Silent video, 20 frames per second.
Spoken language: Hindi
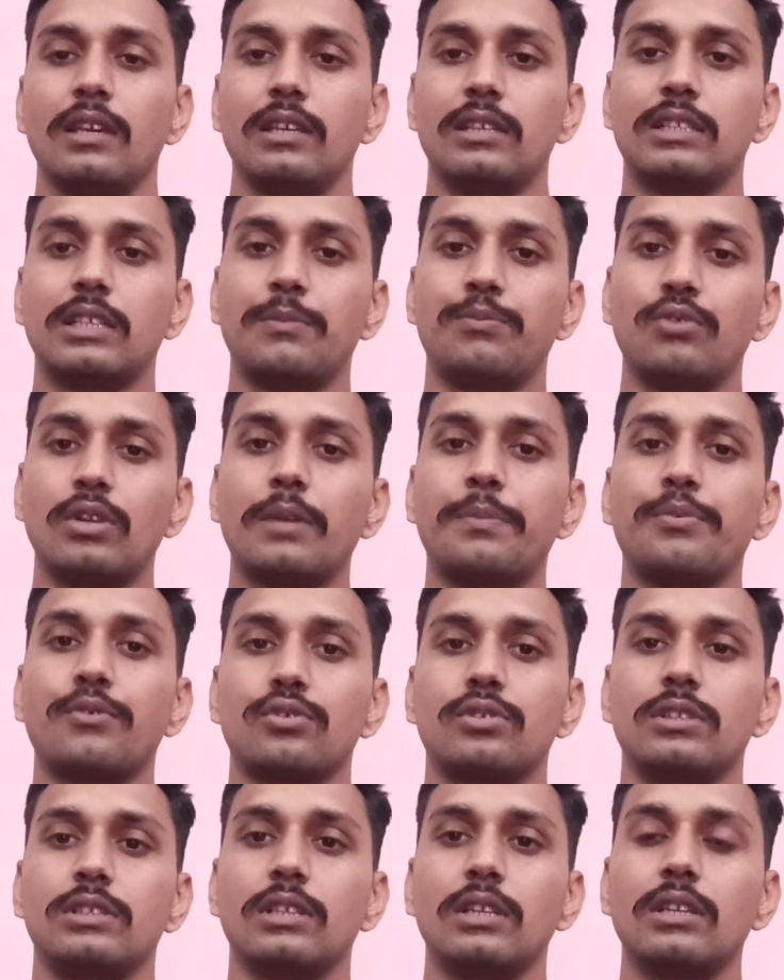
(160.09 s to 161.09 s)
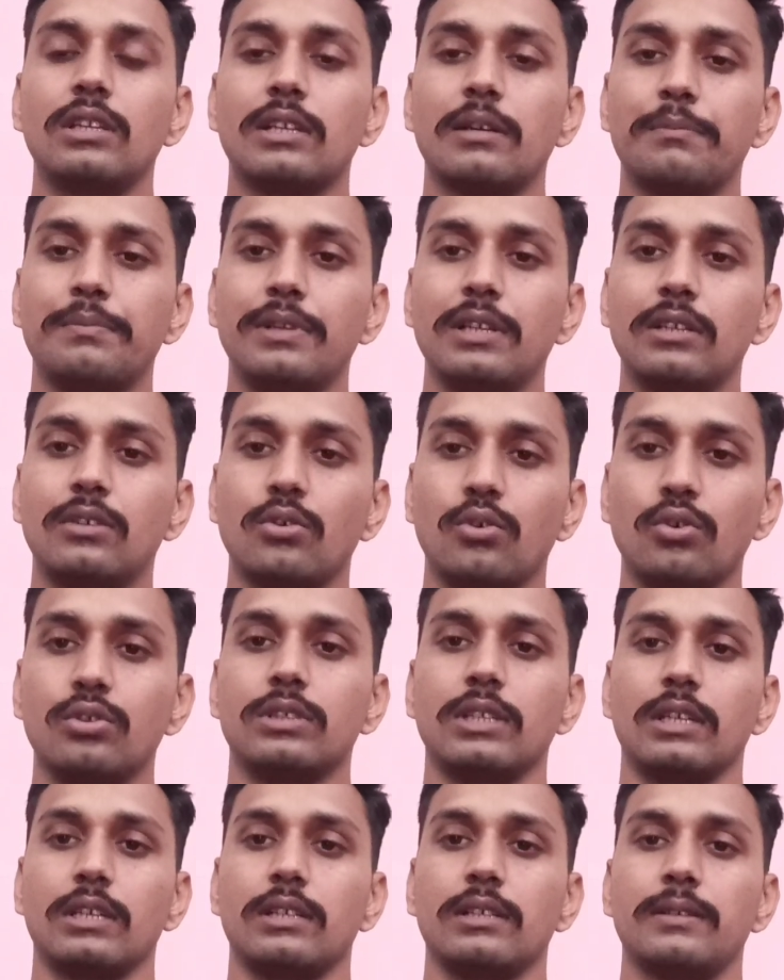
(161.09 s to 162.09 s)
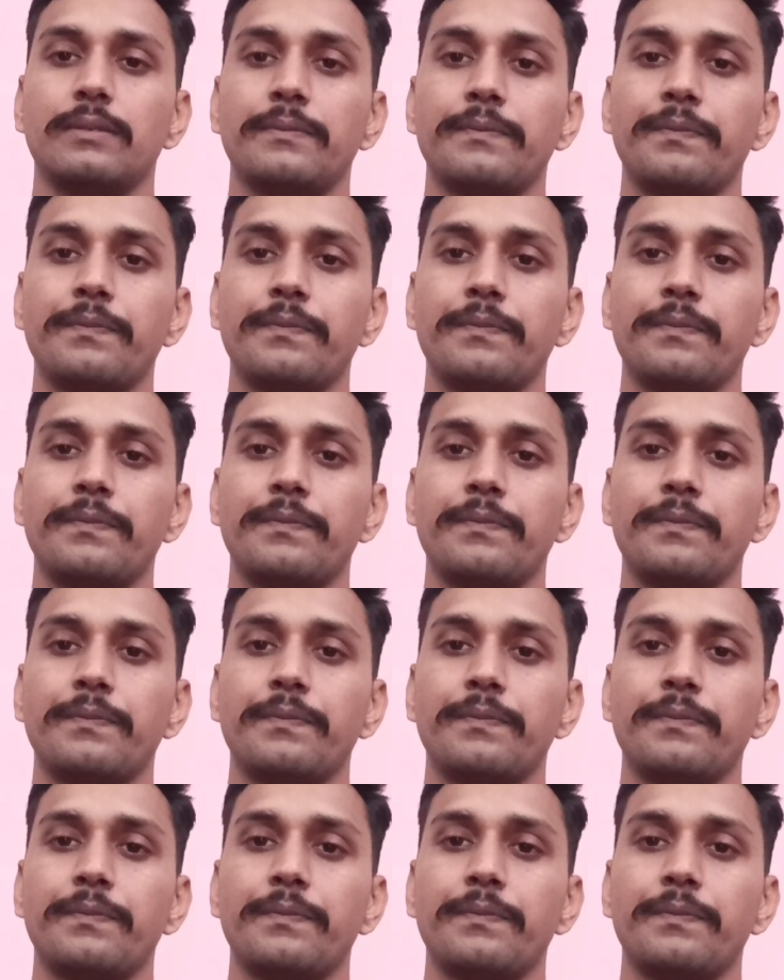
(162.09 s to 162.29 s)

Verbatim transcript: इसका पूरा प्रोसीजर कंप्लीट हो जाएगा